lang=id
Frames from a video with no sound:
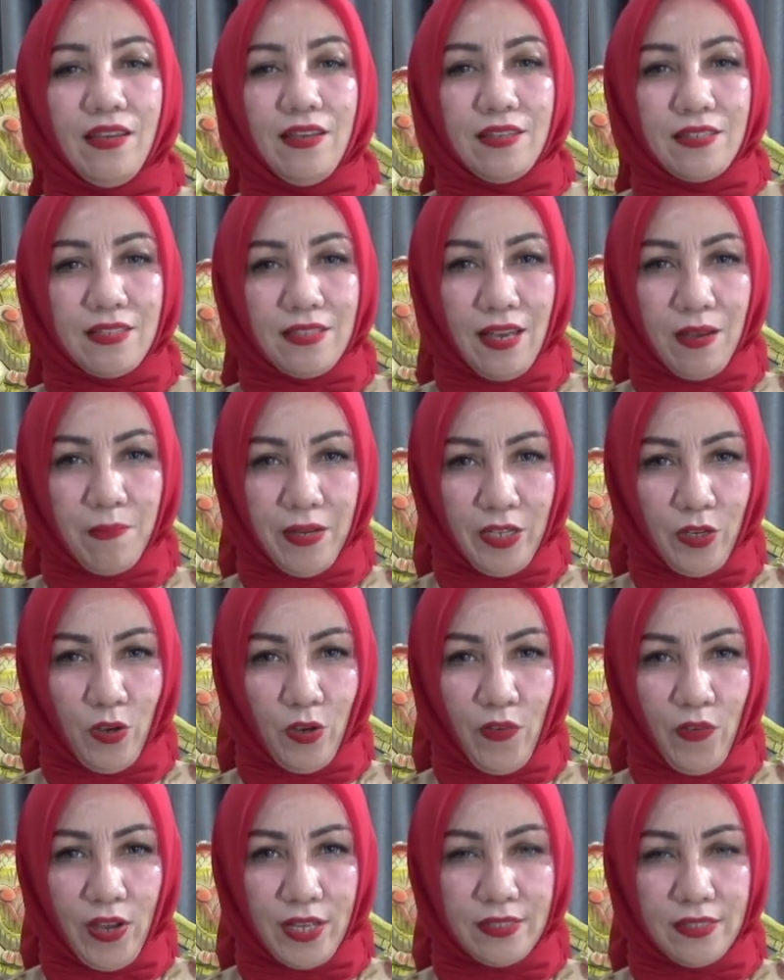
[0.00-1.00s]
Sahabat
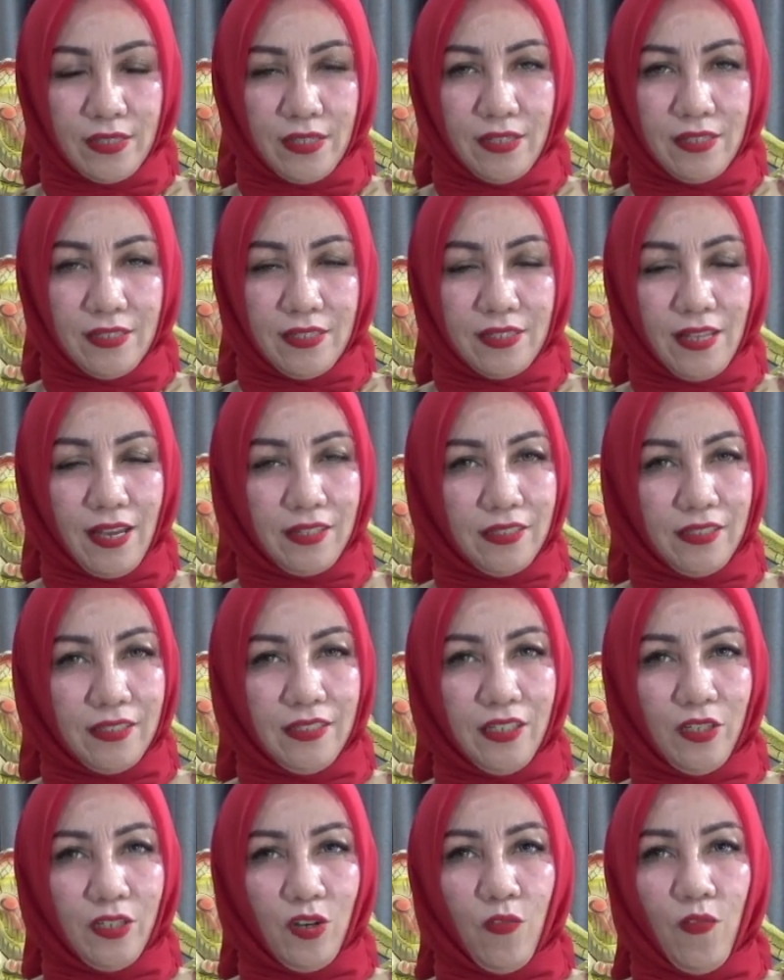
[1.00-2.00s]
inovasi, saat
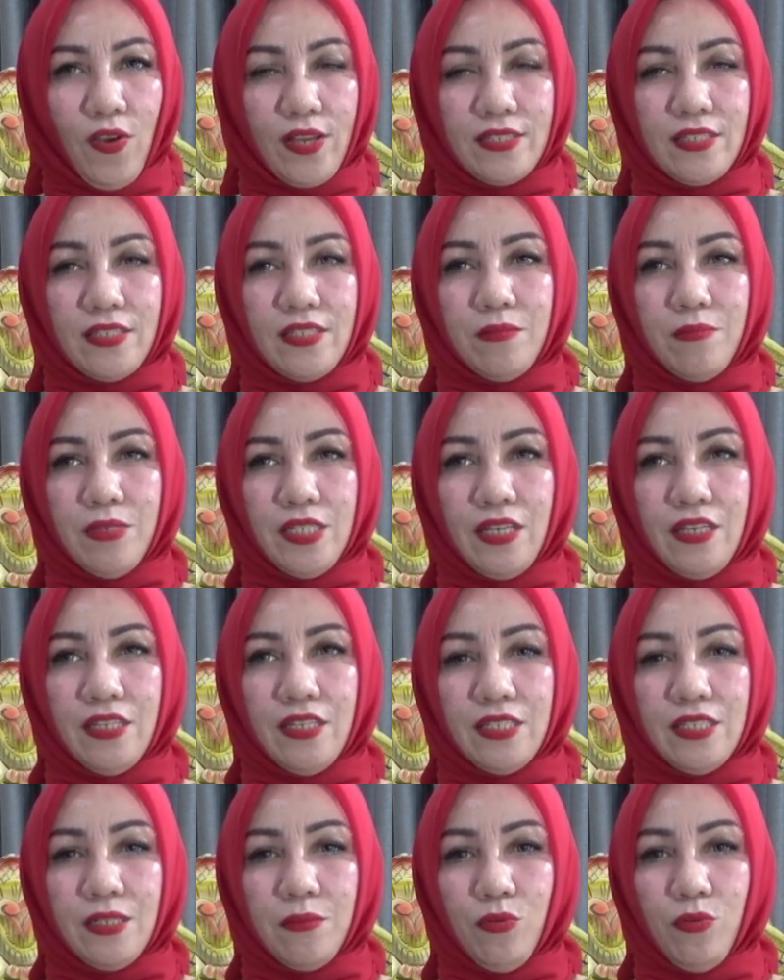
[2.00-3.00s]
ini inovasi hmm. menjadi
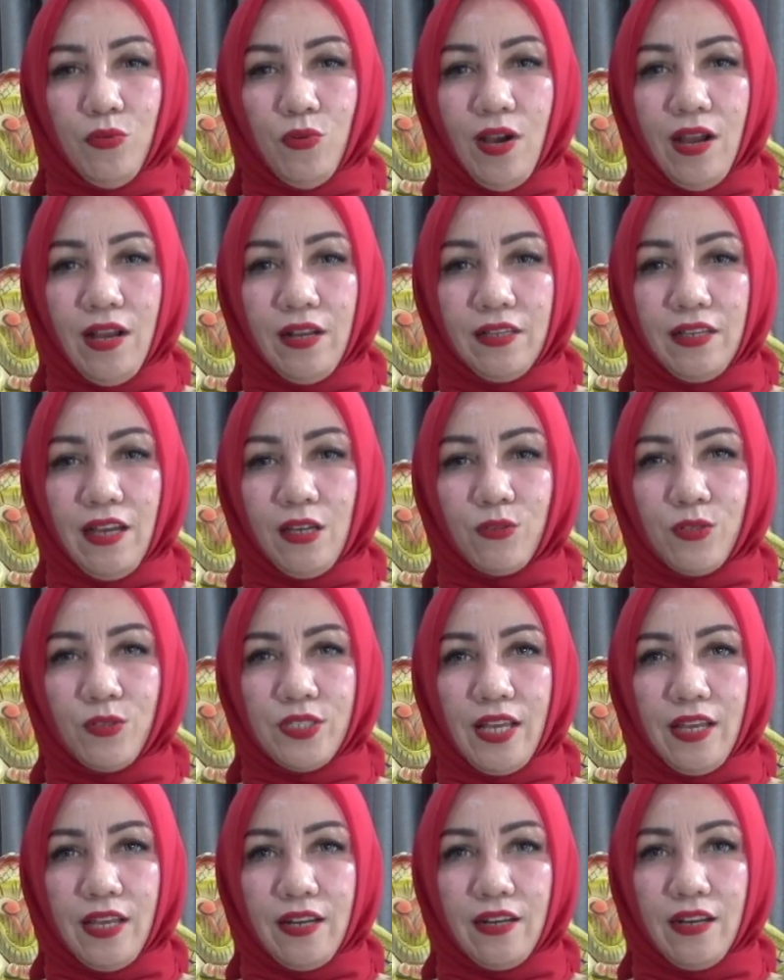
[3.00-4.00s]
sebuah
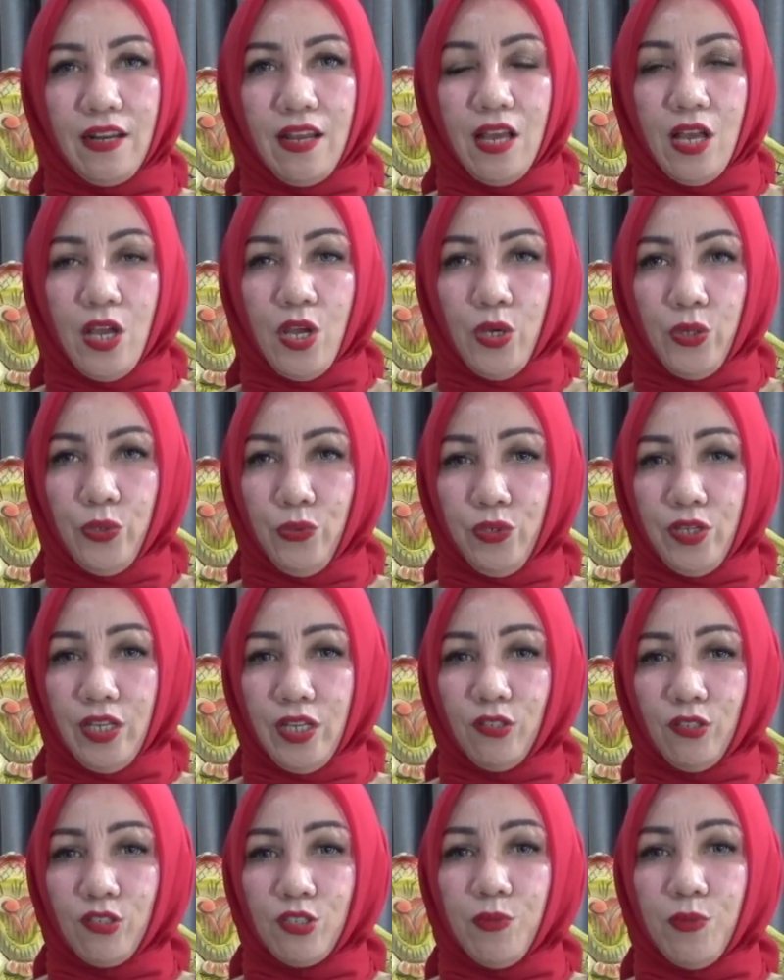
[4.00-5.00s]
keharusan. Dunia
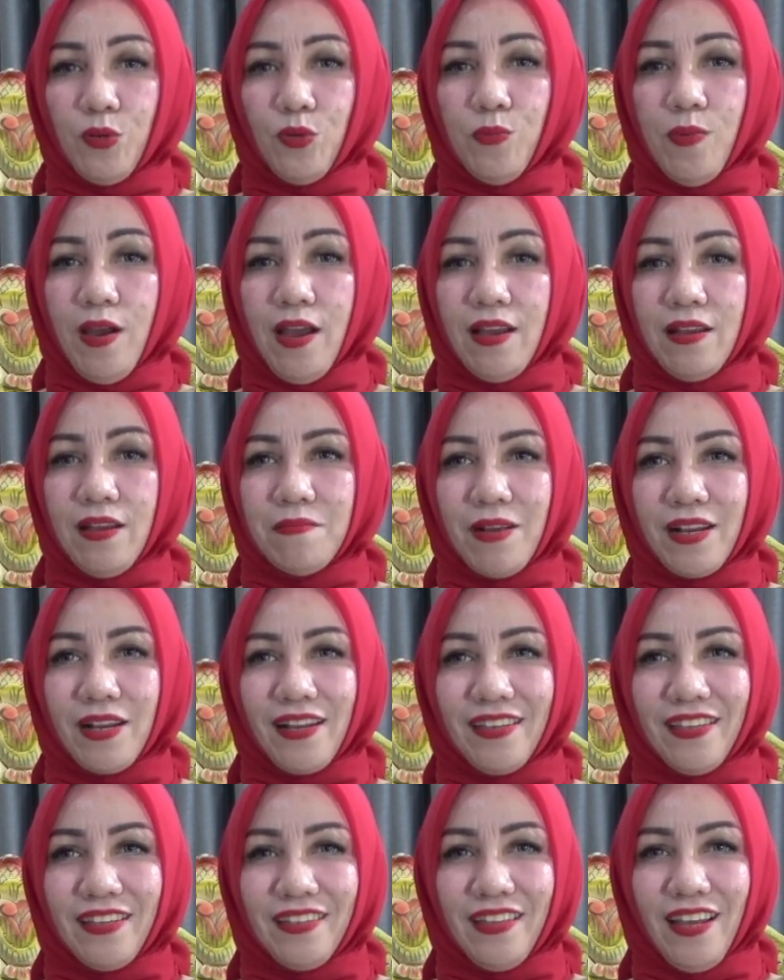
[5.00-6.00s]
terus berubah,
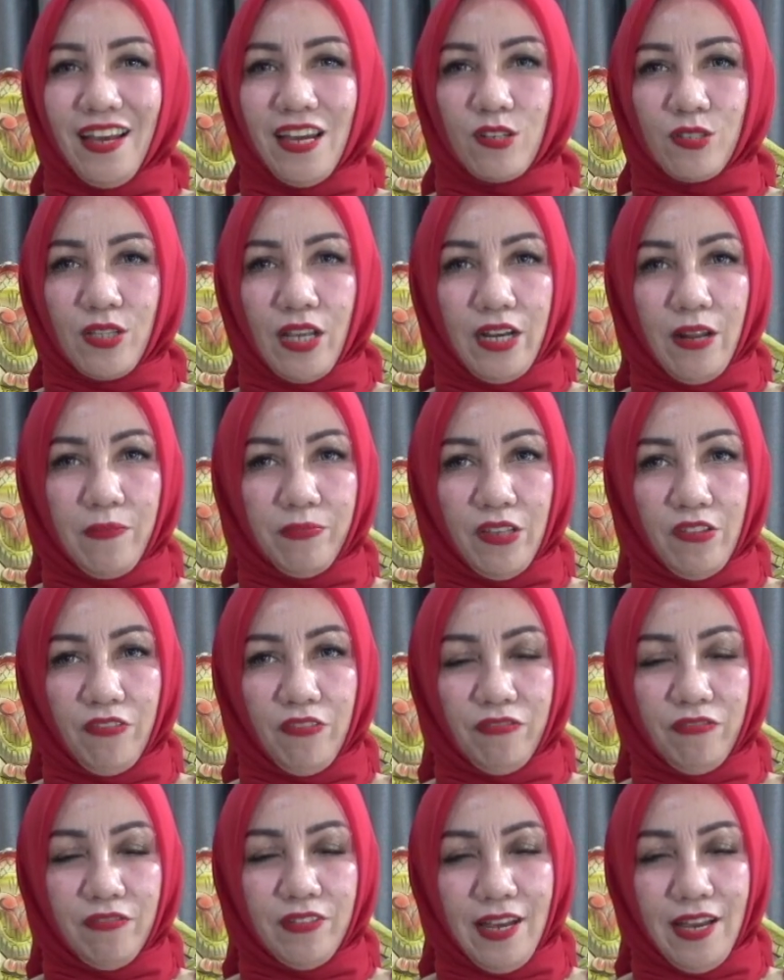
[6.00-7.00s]
maka kita harus
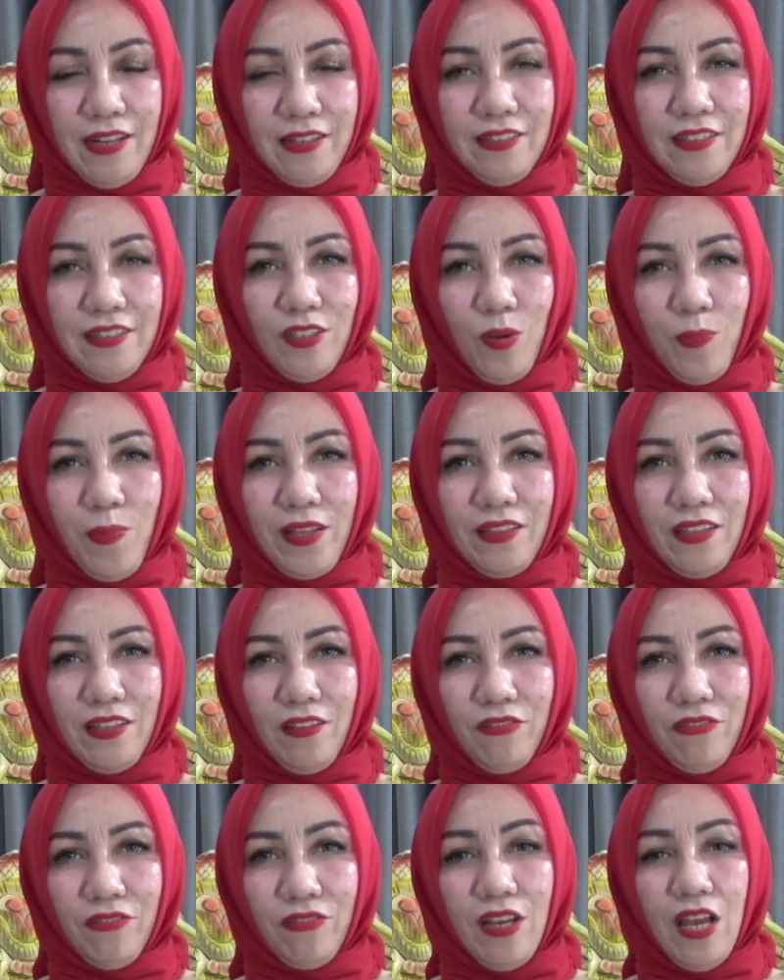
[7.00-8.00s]
adaptif dan
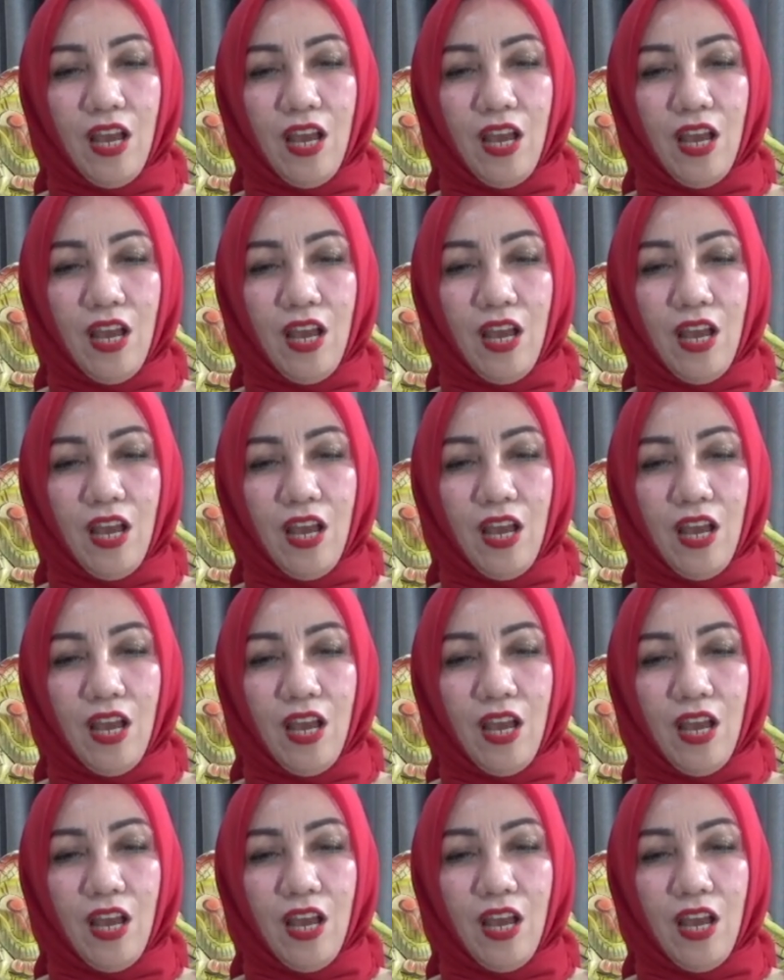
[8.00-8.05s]
inovatif.